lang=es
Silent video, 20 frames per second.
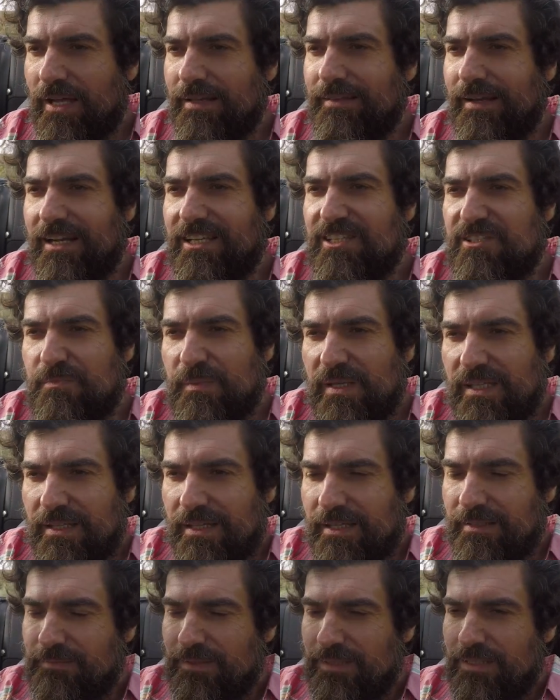que
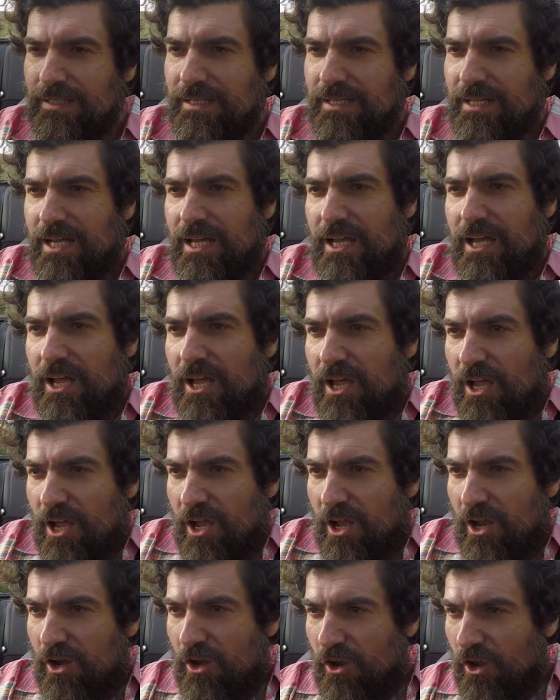transmite,
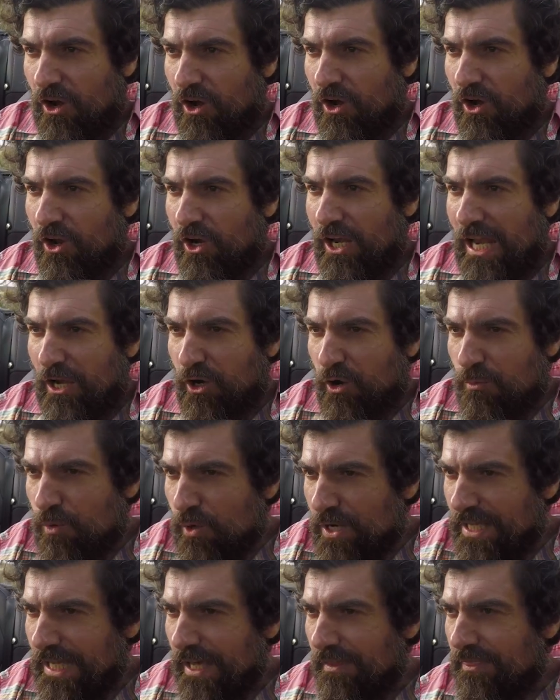la
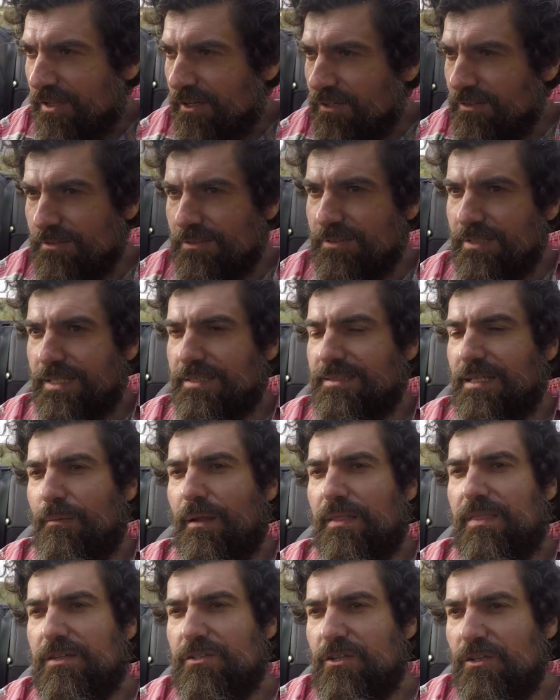comunicación que
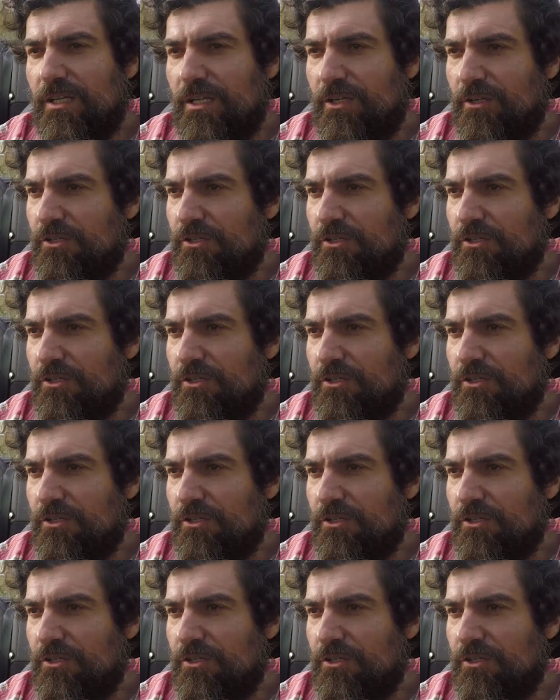estableces con el